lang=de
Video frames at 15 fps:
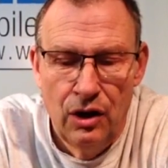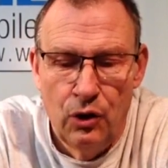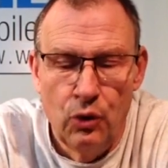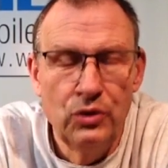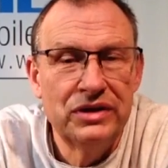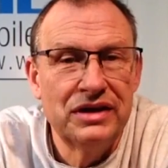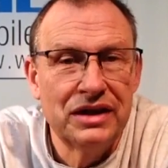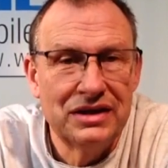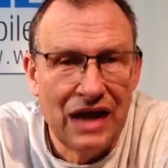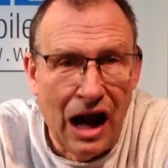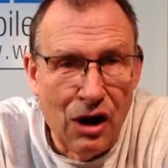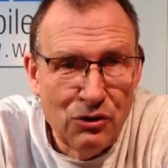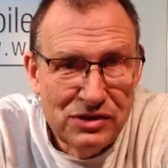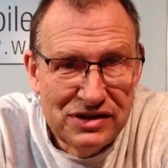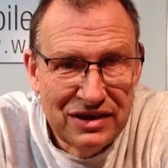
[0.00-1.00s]
Und der
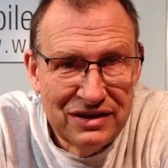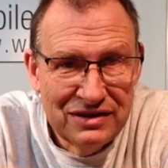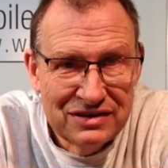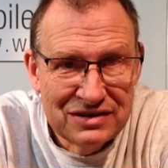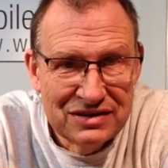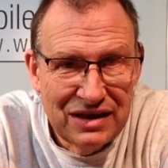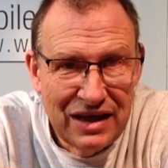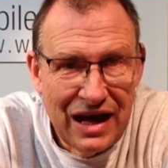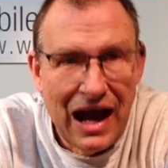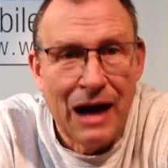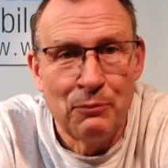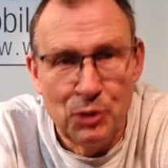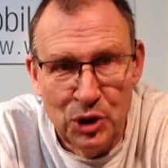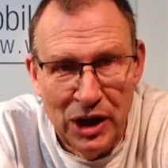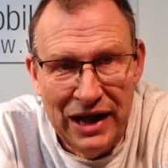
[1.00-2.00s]
tausendste
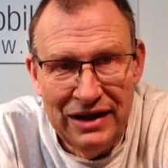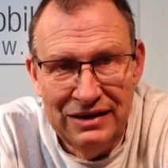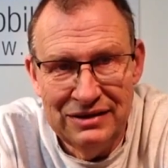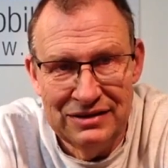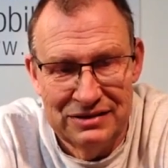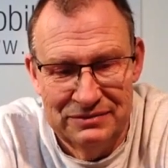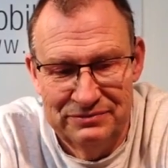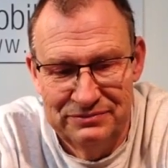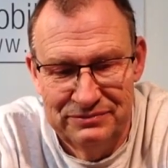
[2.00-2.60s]
Abonnent,